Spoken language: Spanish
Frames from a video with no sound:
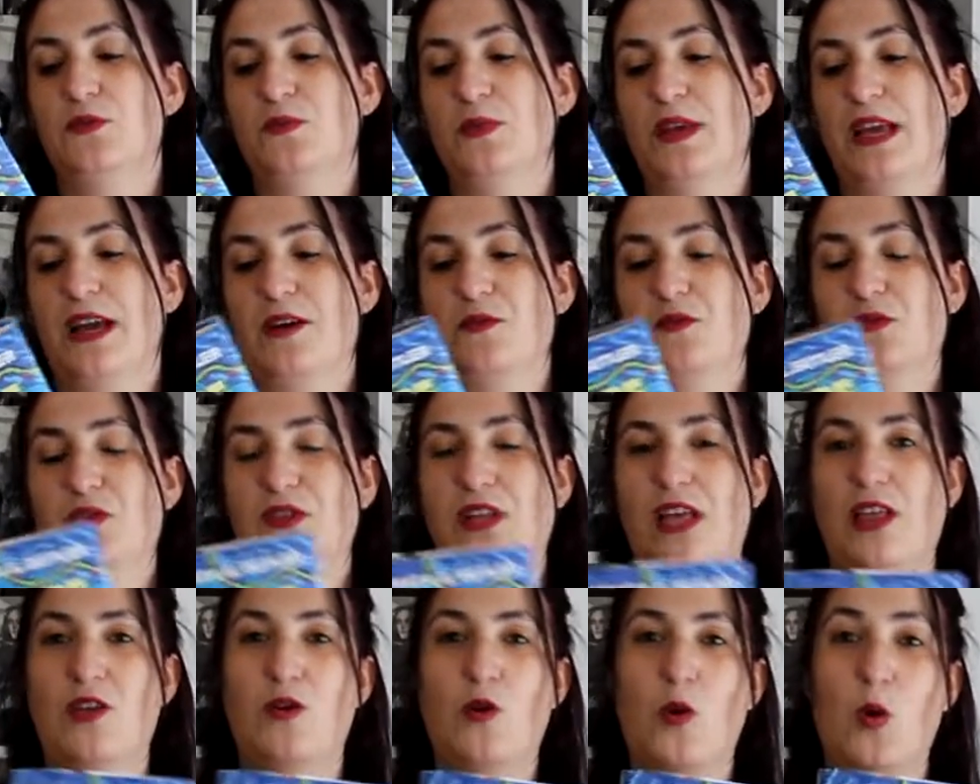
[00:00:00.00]
Me ha
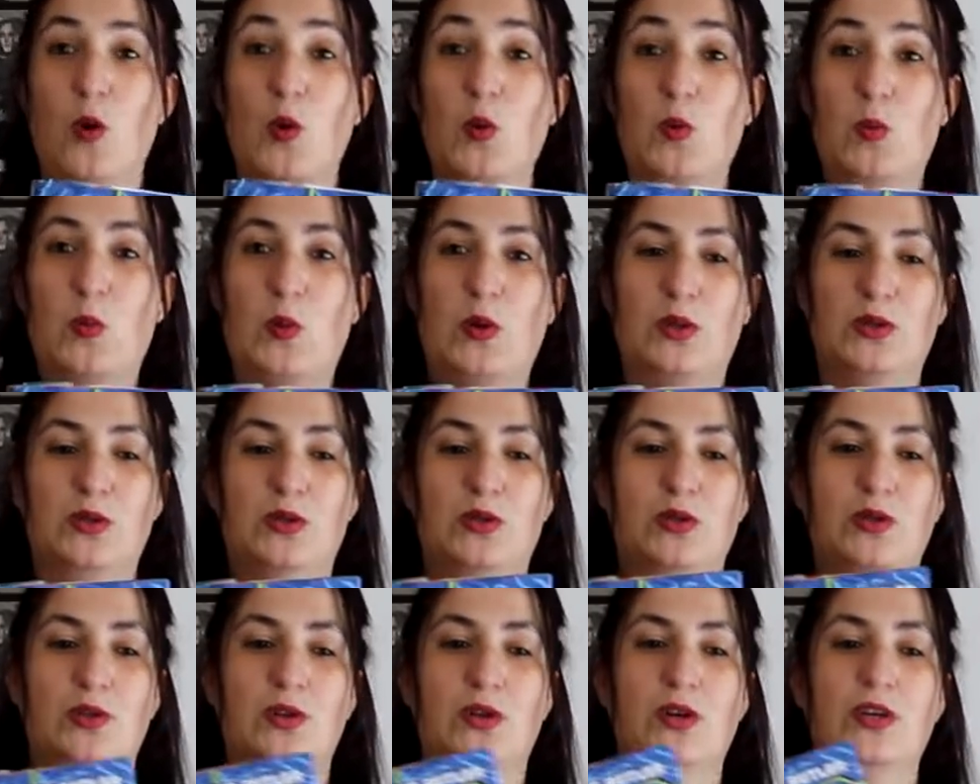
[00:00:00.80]
gustado un
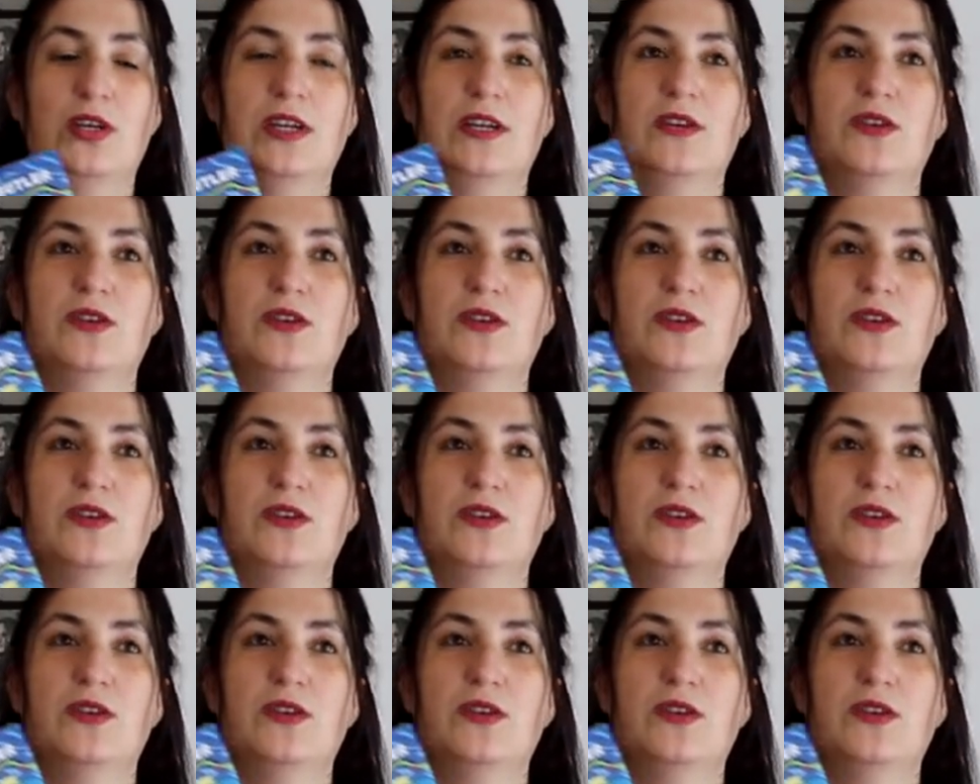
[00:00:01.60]
montón.